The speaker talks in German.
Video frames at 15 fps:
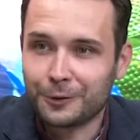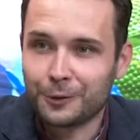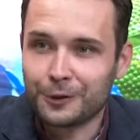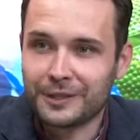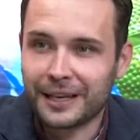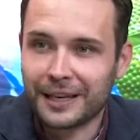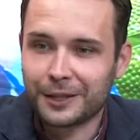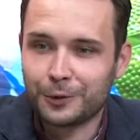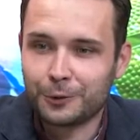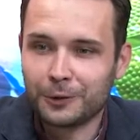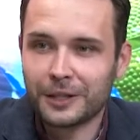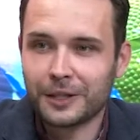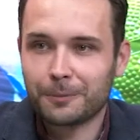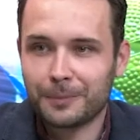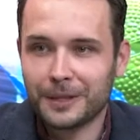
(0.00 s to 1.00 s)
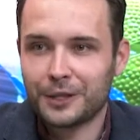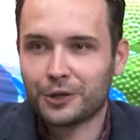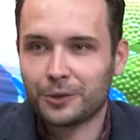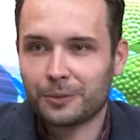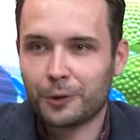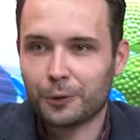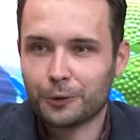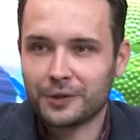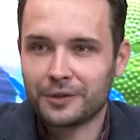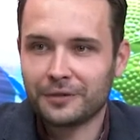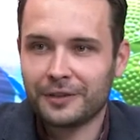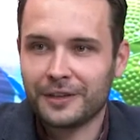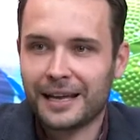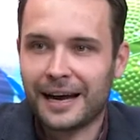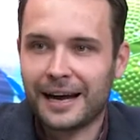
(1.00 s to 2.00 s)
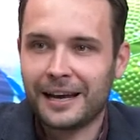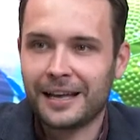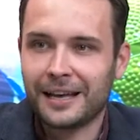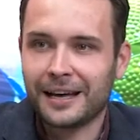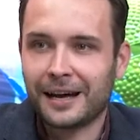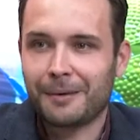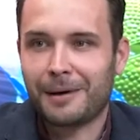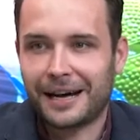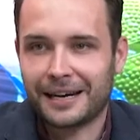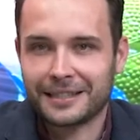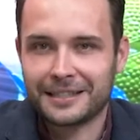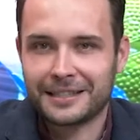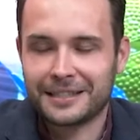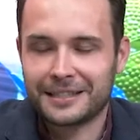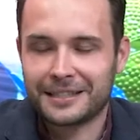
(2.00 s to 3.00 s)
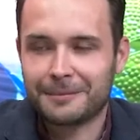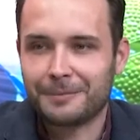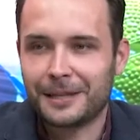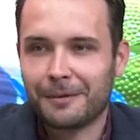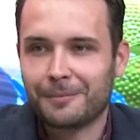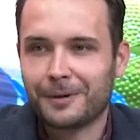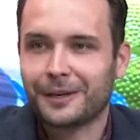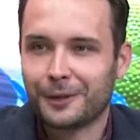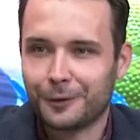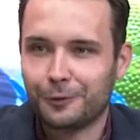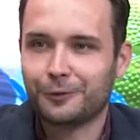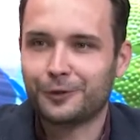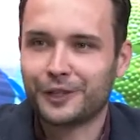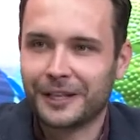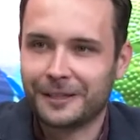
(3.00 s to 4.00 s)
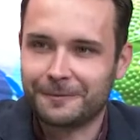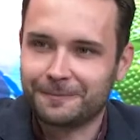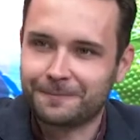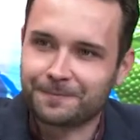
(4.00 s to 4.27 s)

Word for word: Österreich durch bis zum großen Finale am 18. September in Kufstein.